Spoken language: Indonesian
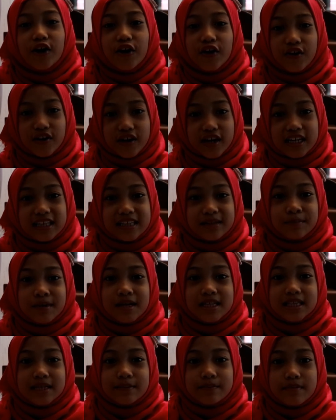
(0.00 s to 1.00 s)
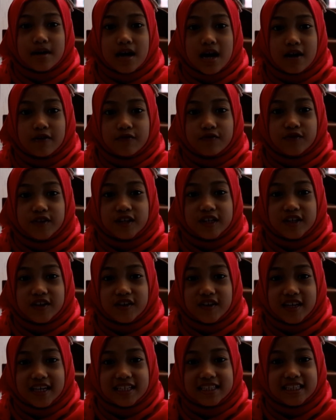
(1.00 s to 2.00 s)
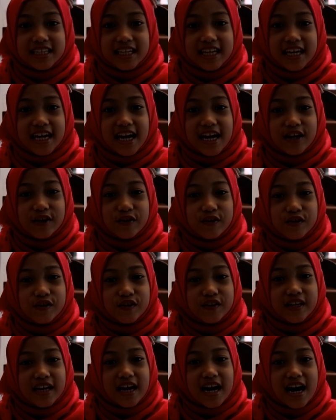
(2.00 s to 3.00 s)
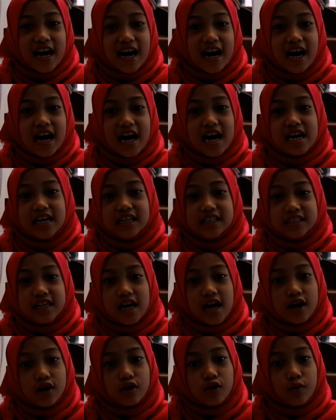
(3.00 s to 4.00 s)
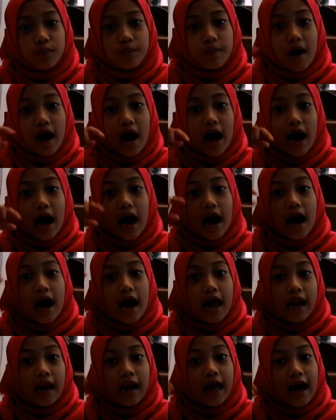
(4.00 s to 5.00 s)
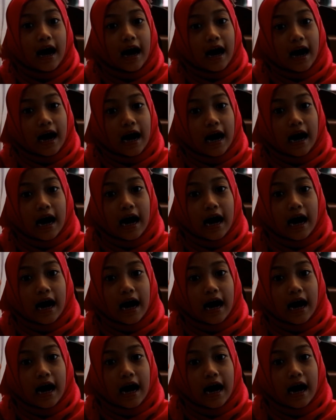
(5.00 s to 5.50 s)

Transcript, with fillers: Oke teman-teman, videonya sekian dulu ya. Jangan lupa like.